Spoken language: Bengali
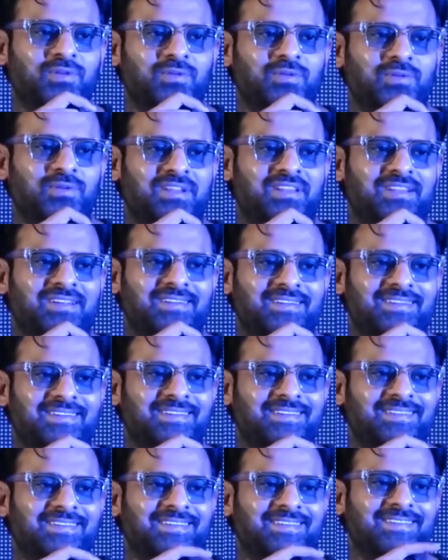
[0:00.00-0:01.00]
ভাইরাল হয়ে
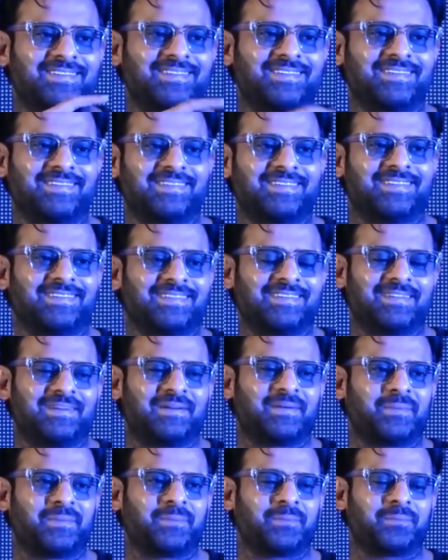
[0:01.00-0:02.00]
যায় ভিএফএক্স
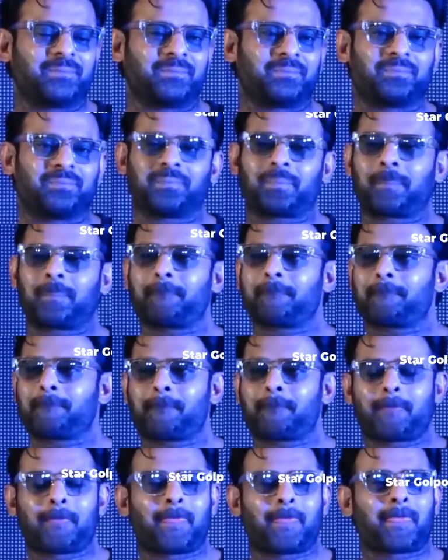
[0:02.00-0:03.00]
কোম্পানির থ্রো
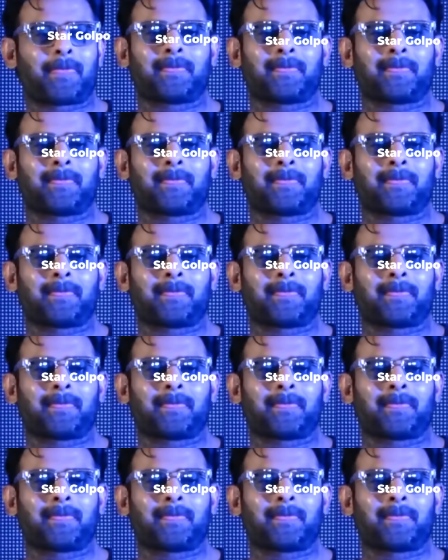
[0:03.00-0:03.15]
এবং